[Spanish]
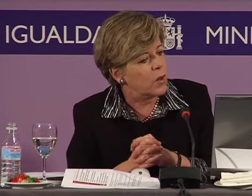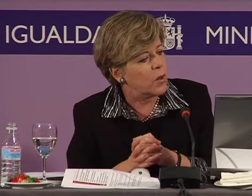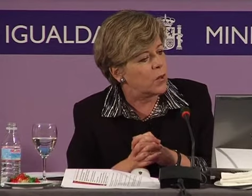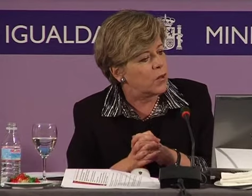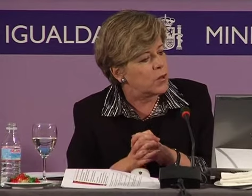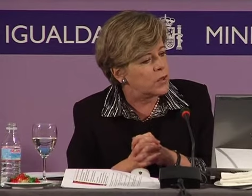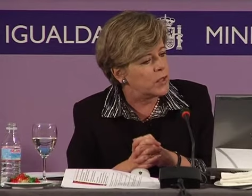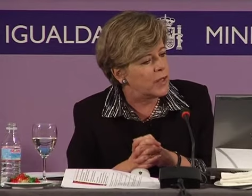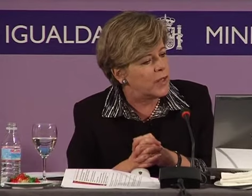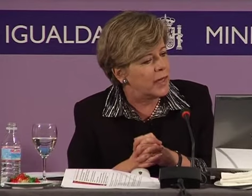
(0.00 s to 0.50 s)

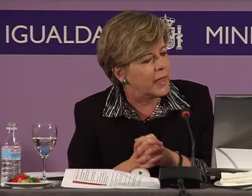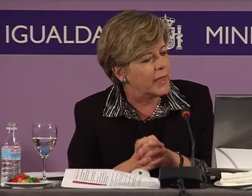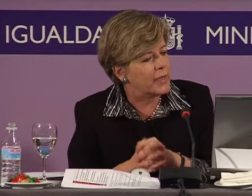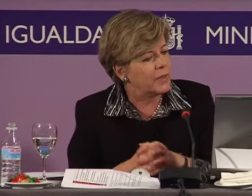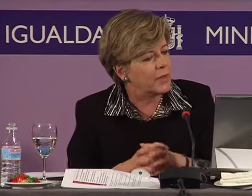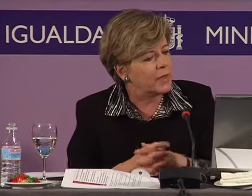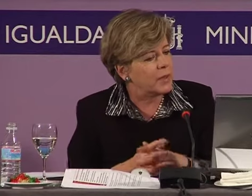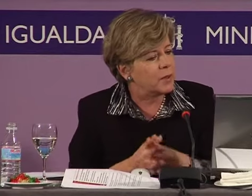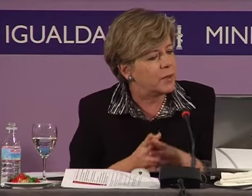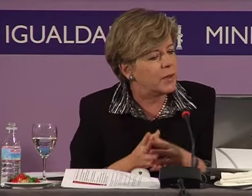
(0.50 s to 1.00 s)
oscila
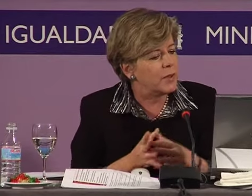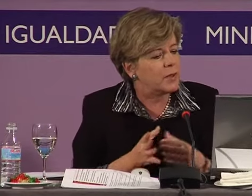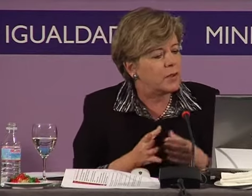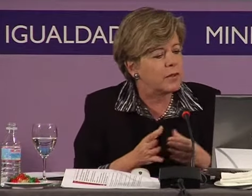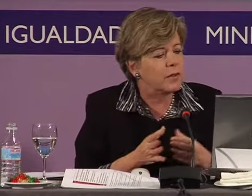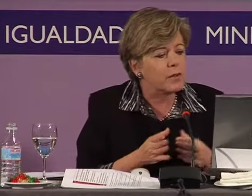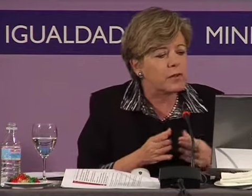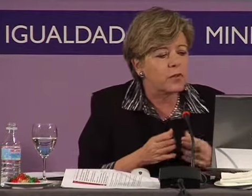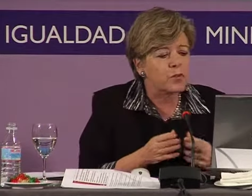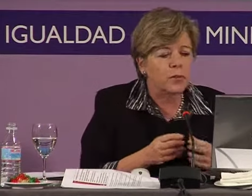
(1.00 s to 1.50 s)
entre
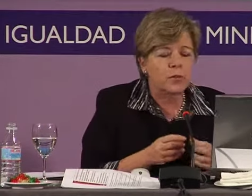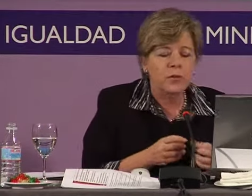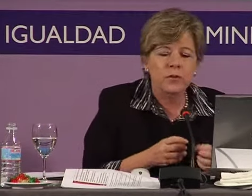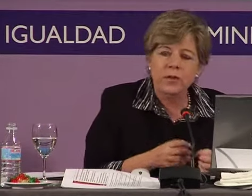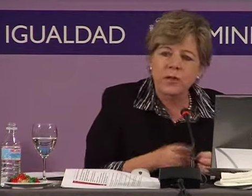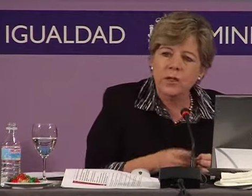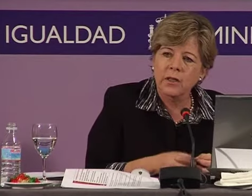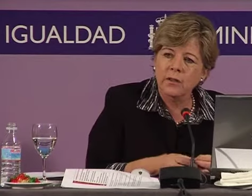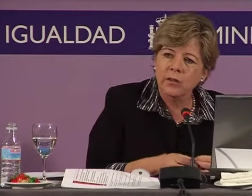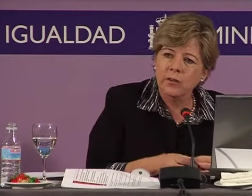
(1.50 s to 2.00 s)

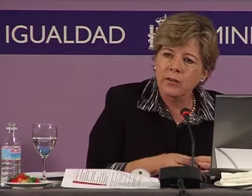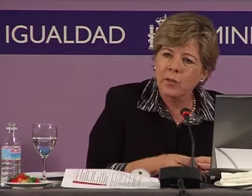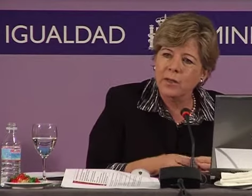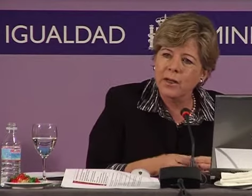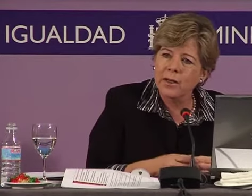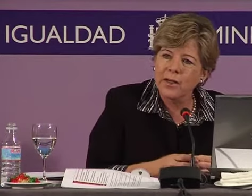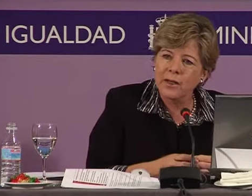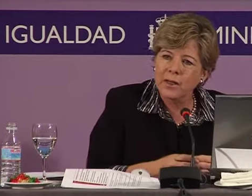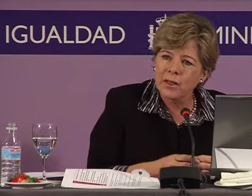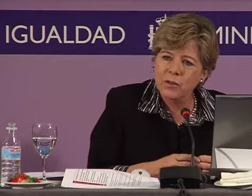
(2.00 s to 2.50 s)
22%
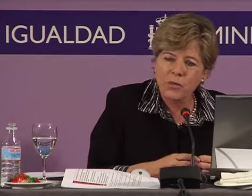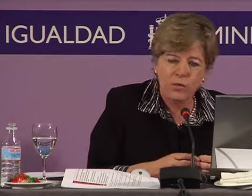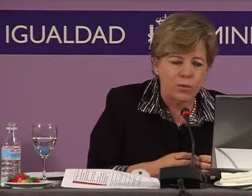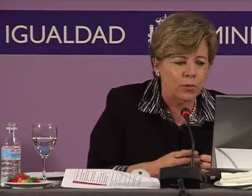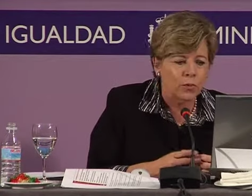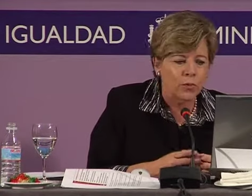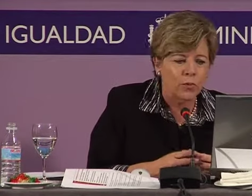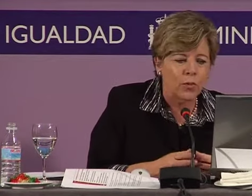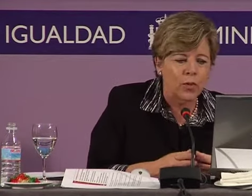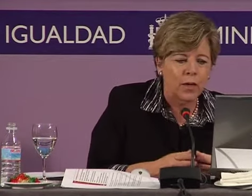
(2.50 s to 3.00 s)
para el caso
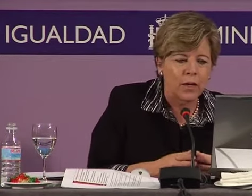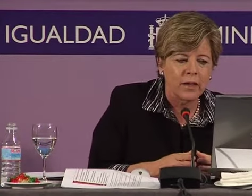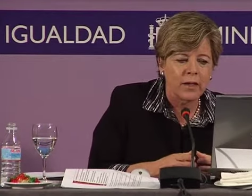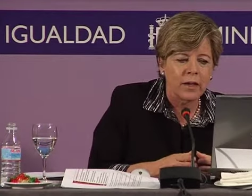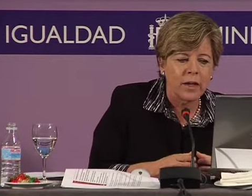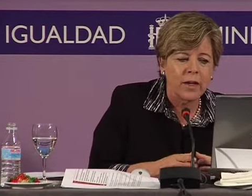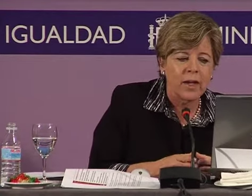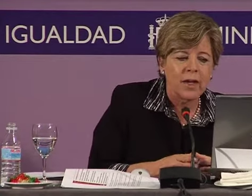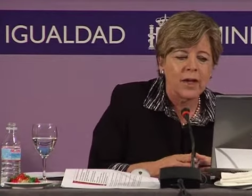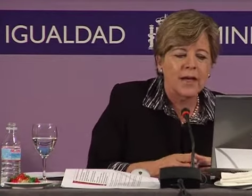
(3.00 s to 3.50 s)
de Uruguay